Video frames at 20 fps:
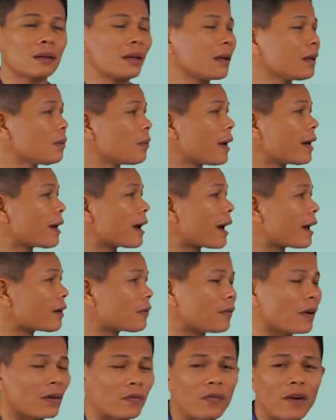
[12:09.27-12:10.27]
Cái quán
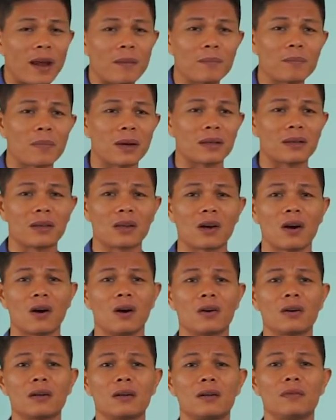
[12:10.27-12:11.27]
ăn về Pháp mà
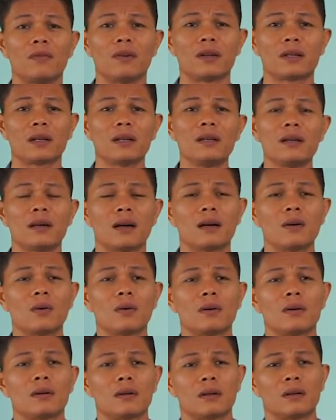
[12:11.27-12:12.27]
chọn vị trí ở
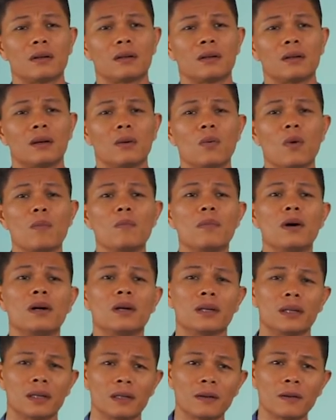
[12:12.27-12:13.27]
quận
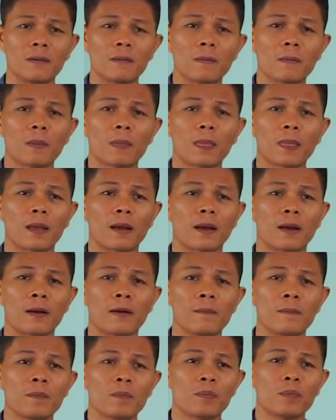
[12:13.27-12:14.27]
10.
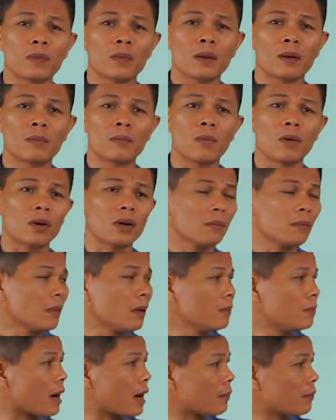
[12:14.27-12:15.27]
Một cái
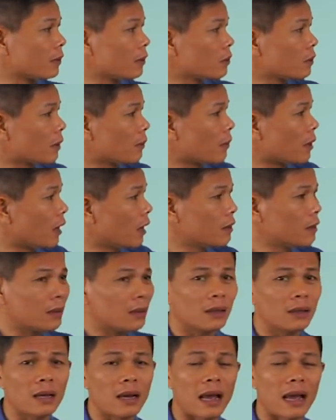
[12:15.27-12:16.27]
bí mật mà chúng ta mở
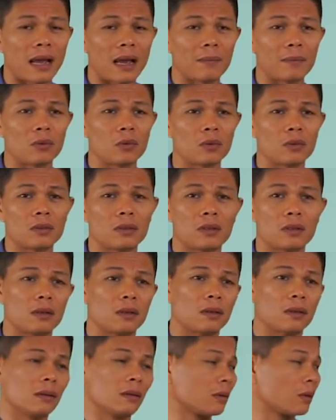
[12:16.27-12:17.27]
những cái hàng mà
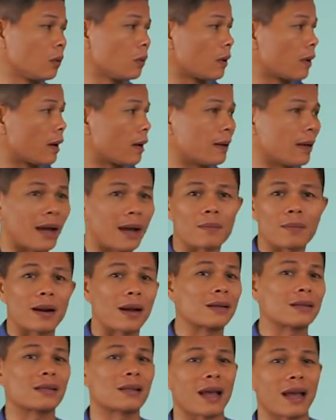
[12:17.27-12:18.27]
thuộc dạng mà
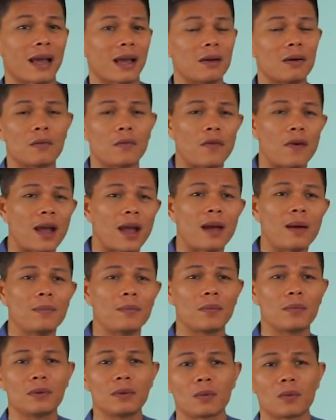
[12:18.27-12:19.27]
đặc sản Pháp
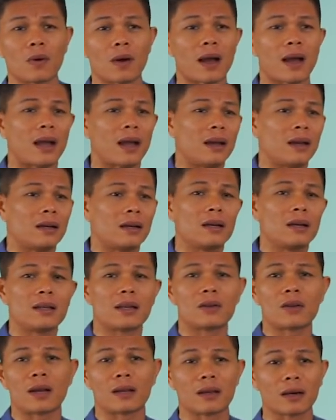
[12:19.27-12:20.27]
nước ngoài, kinh
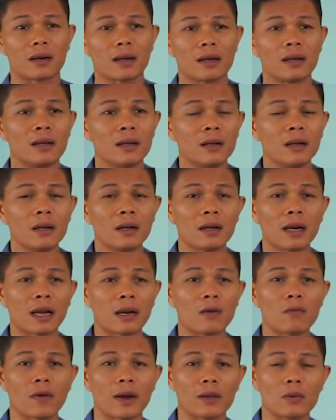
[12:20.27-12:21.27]
doanh cho hàng Nhật á, là
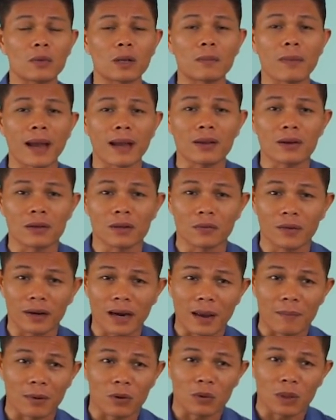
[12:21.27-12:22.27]
không phải chúng ta bán cho người Việt
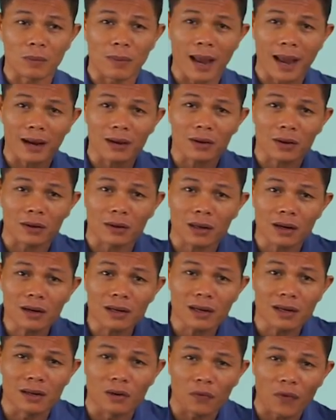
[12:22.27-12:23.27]
Nam mà chúng ta bán cho chính
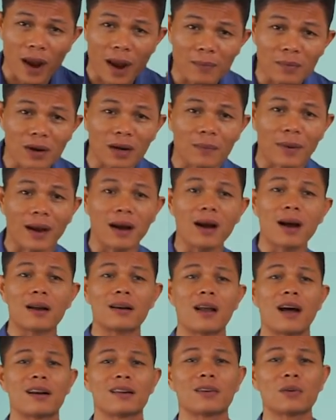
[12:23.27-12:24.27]
cái người Pháp đó. Các
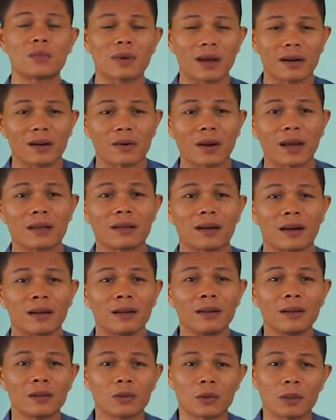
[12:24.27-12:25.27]
bạn hình dung ra điều này chưa?
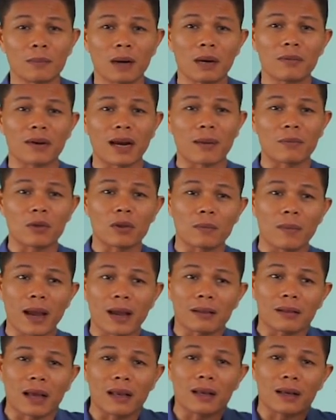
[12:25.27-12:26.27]
Chúng ta mở Việt Nam chúng ta
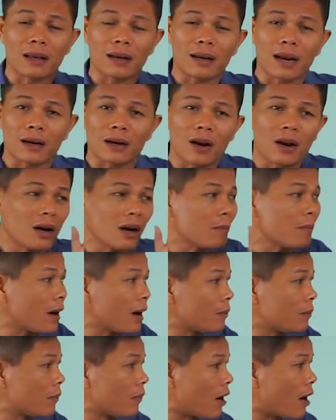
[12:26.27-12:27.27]
bán, tại vì cái khách đó
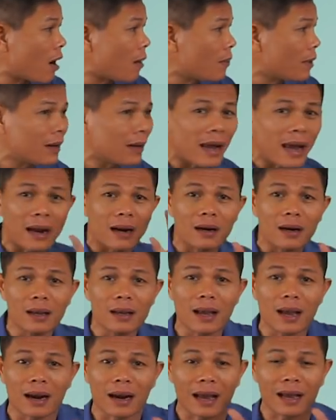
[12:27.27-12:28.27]
nó mới đi ăn
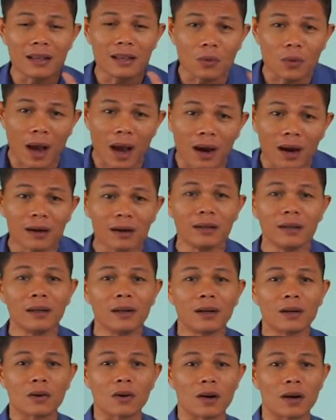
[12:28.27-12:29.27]
lại nhiều lần.
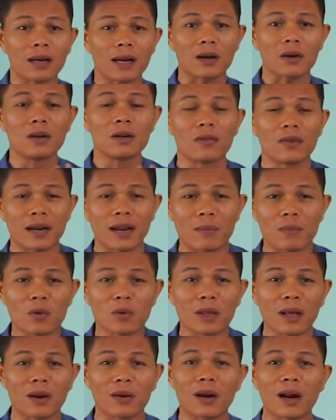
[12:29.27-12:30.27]
Còn cái khách của người Việt Nam
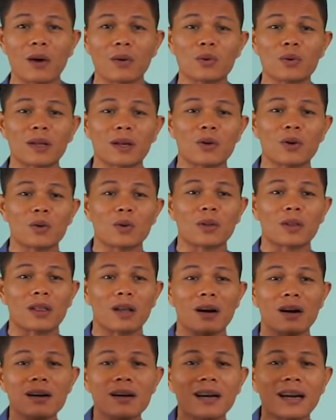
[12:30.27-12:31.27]
chúng ta lâu lâu chúng ta vô chúng ta
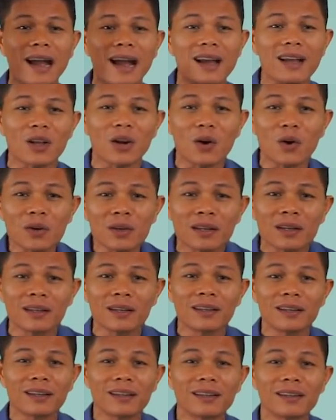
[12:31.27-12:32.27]
thưởng cái thôi,
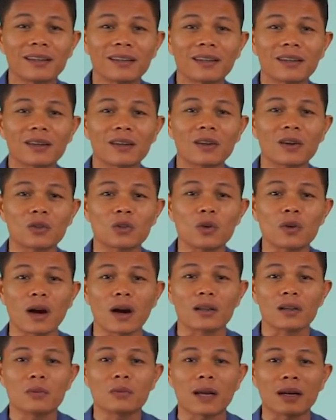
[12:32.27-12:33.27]
rồi suốt
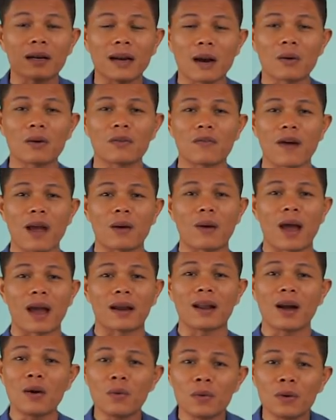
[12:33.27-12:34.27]
đời chúng ta đâu có vào
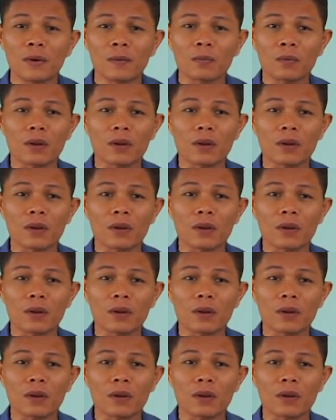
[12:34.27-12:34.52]
lại đâu.